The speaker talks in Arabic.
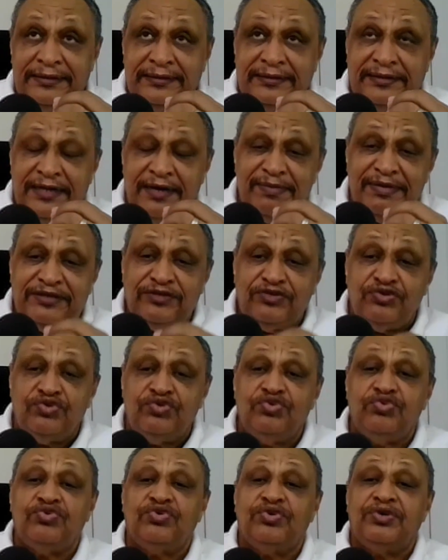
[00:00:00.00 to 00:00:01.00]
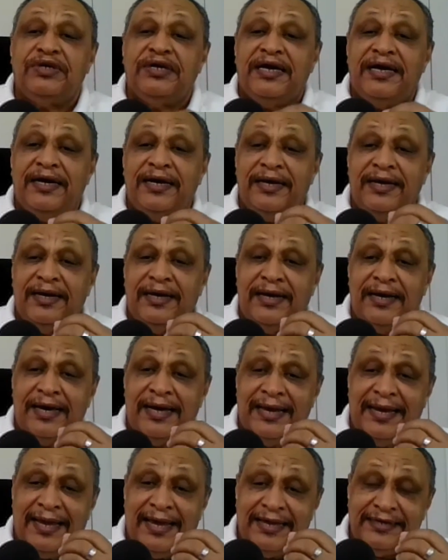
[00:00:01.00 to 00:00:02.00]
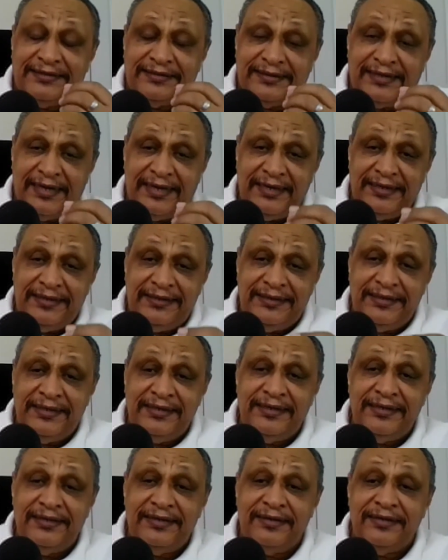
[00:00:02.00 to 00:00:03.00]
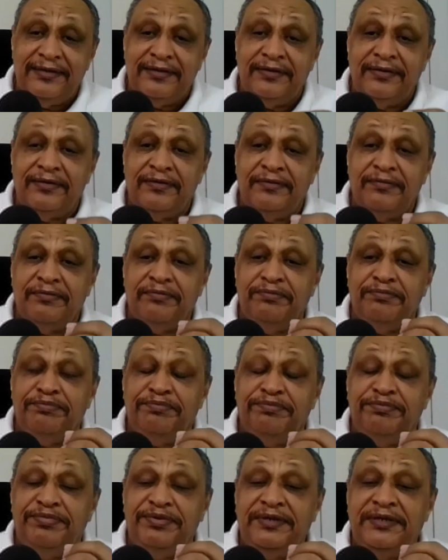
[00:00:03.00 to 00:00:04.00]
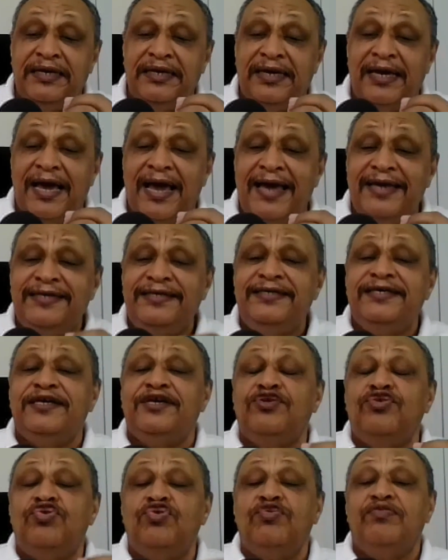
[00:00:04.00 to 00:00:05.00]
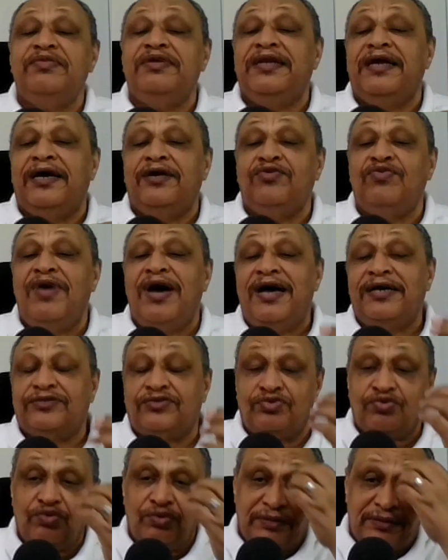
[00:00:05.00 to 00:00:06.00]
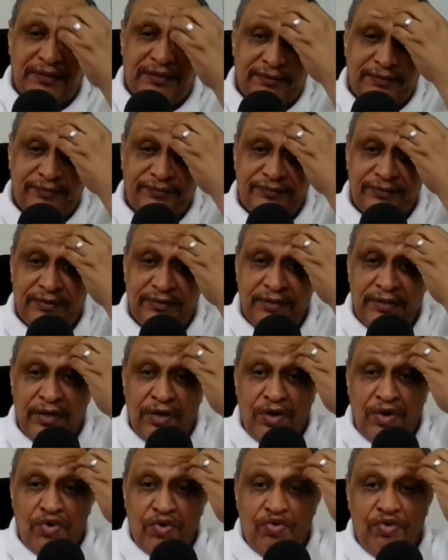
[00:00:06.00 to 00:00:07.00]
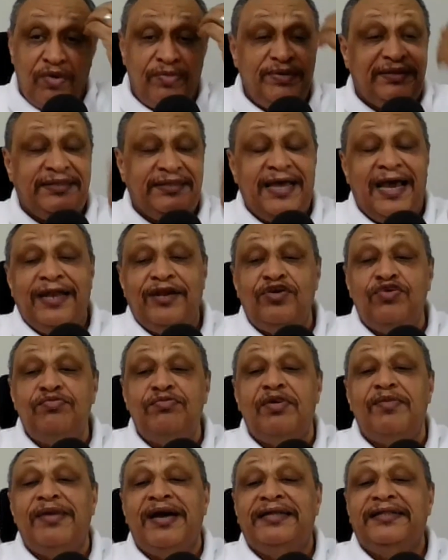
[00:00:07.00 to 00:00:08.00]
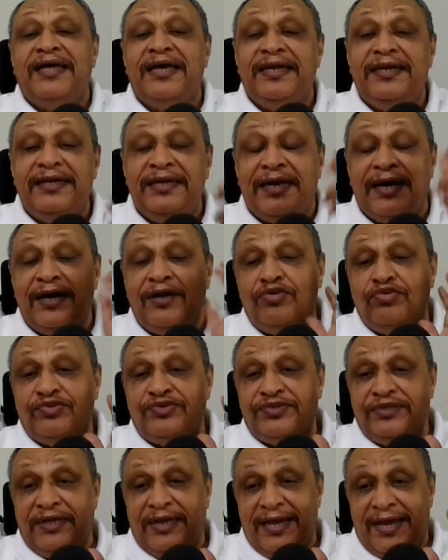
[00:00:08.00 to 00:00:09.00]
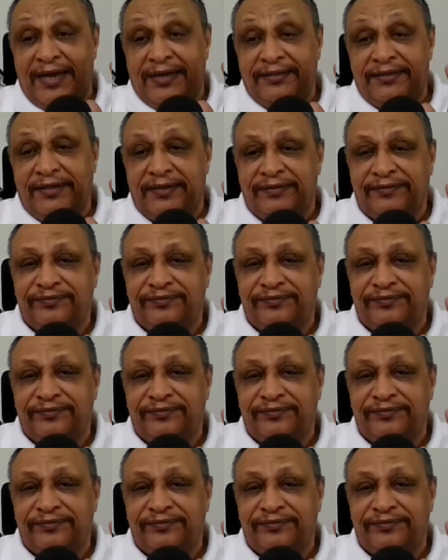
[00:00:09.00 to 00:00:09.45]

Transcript: تمسك العسكريين بأي نوع من أنواع السلطة وبالتالي هم ما دايرين يخلوا السلاح ده